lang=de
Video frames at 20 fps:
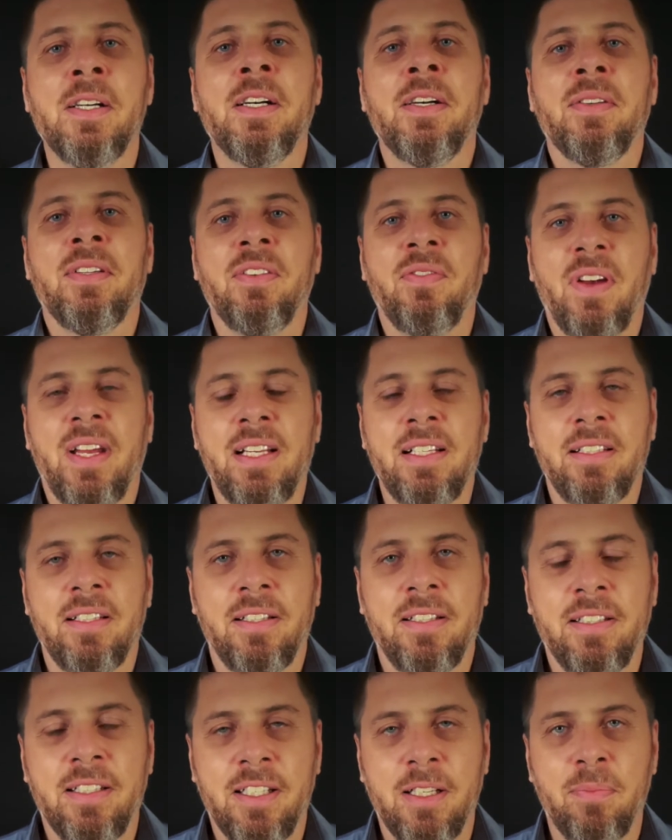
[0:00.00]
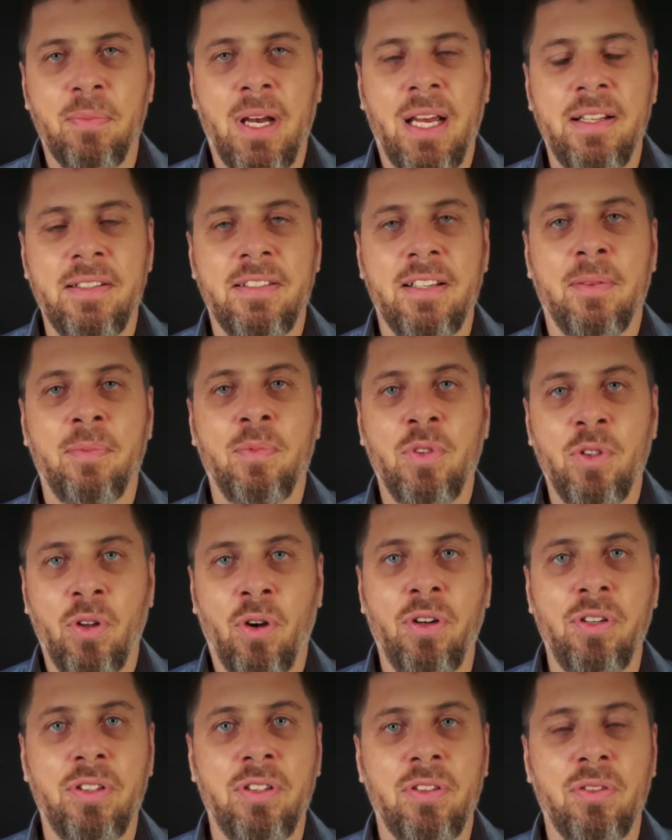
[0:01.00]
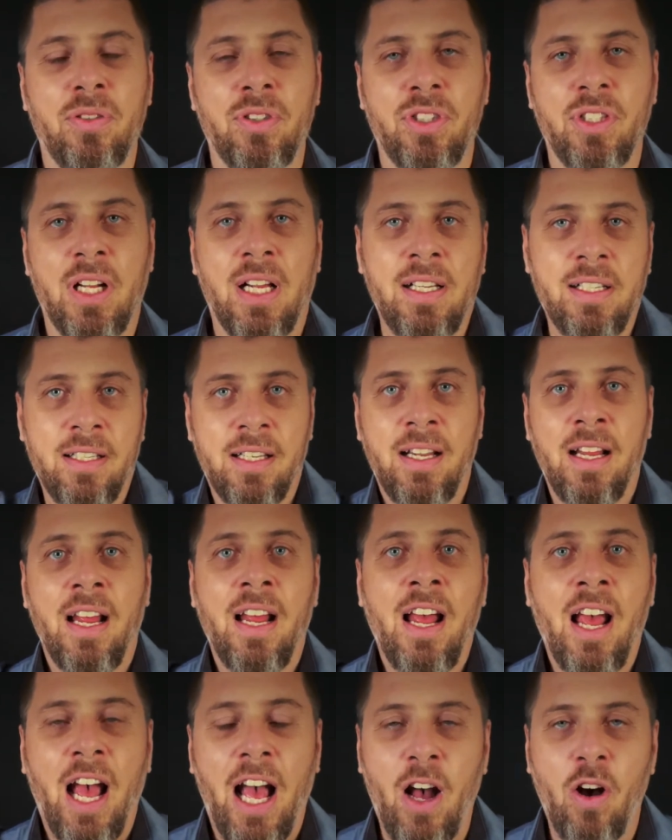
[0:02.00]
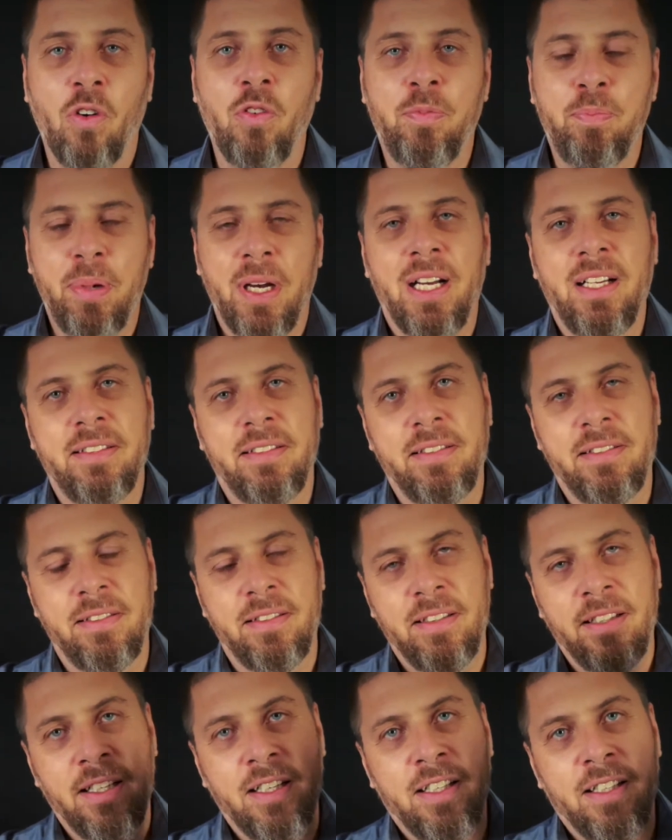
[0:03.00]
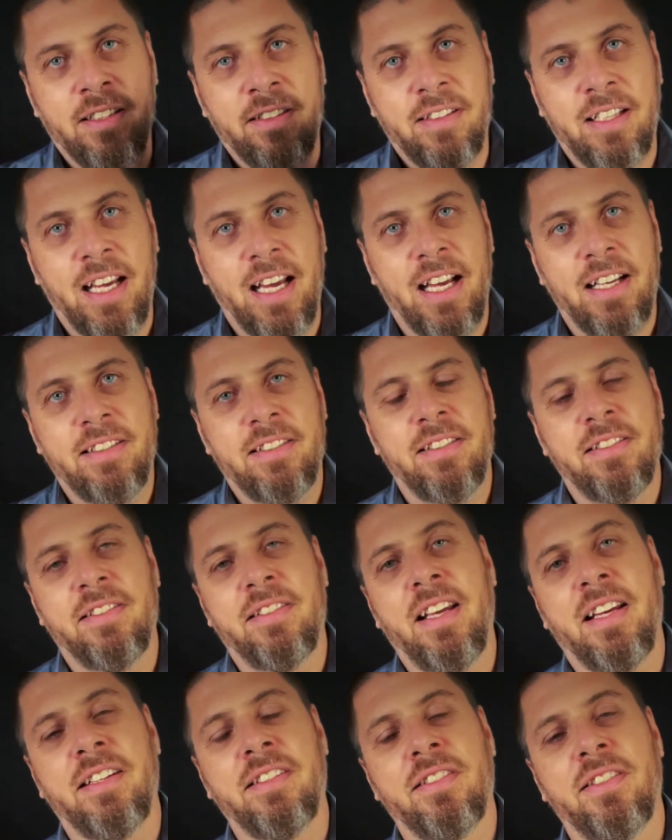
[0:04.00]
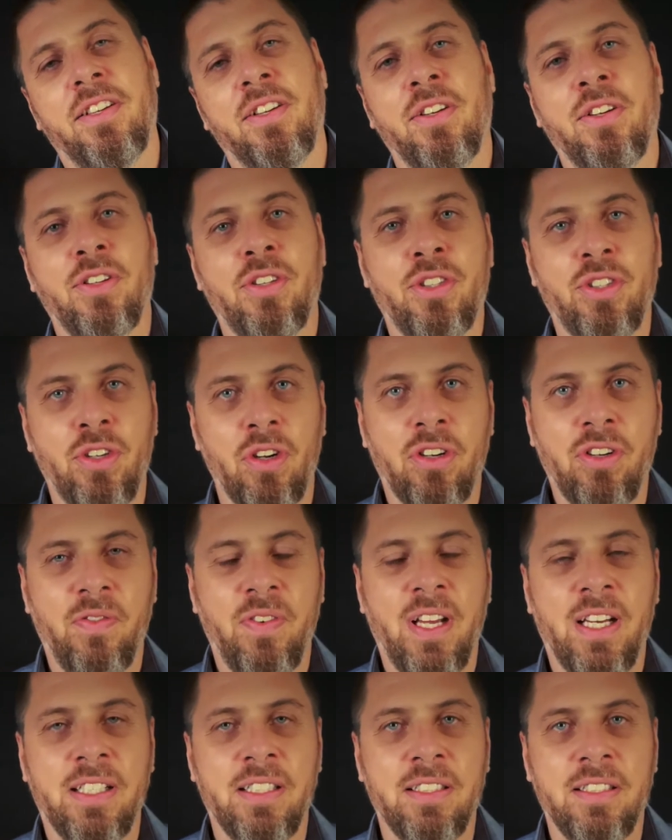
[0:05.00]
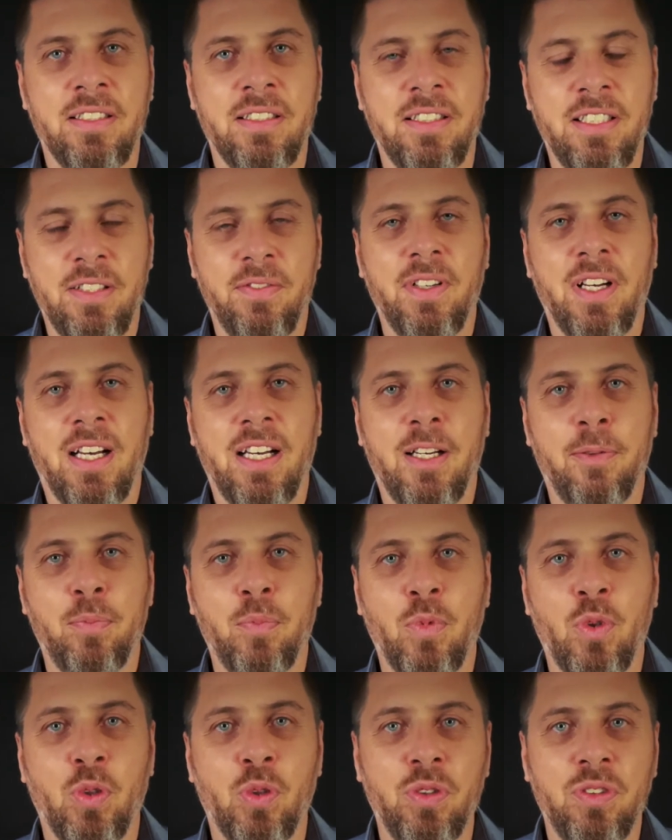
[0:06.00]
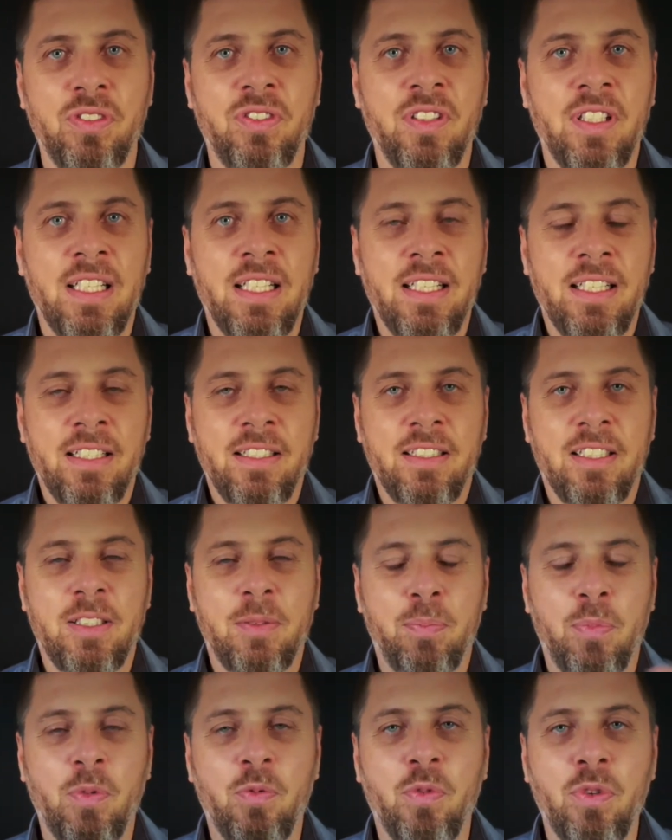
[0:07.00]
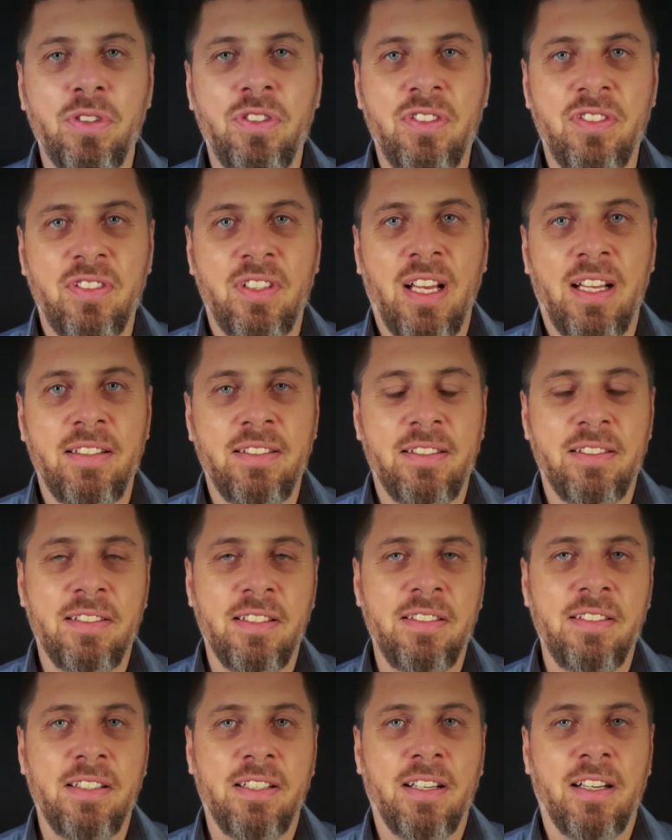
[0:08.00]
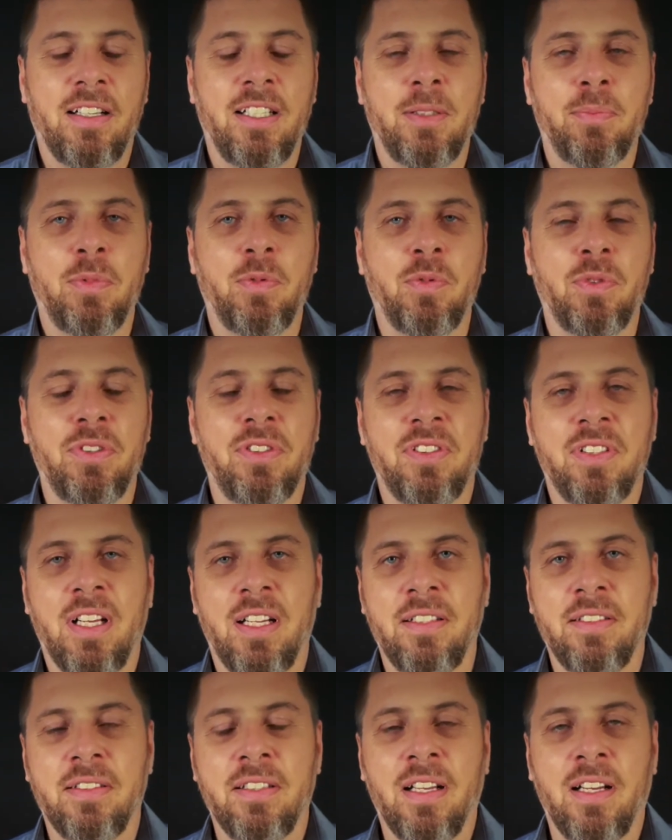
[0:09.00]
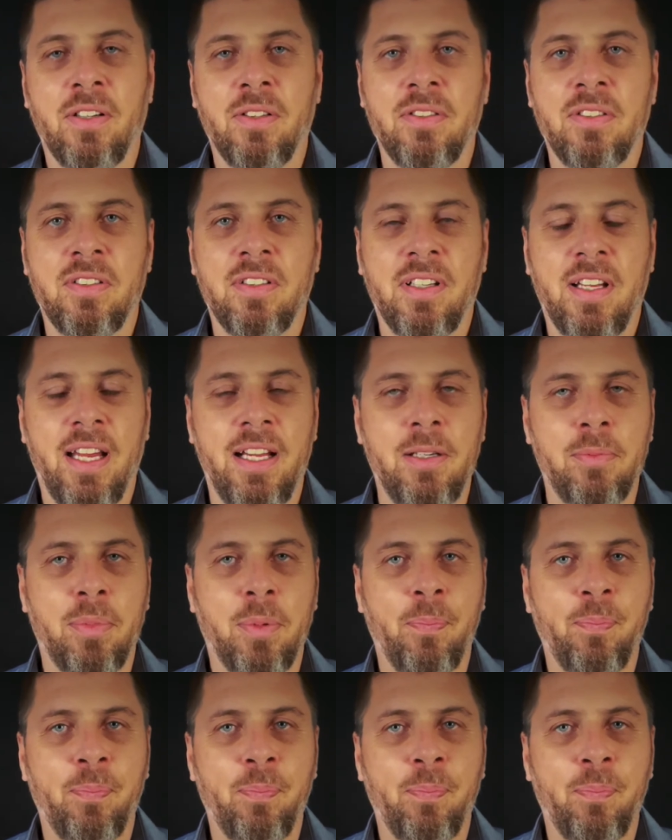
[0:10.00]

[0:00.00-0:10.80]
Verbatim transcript: die Welt gemeinsam neu zu gestalten auf Basis der ersten sechs Stockwerke, die wir haben und des Bewusstseins, des integralen Bewusstseins aus Gelb.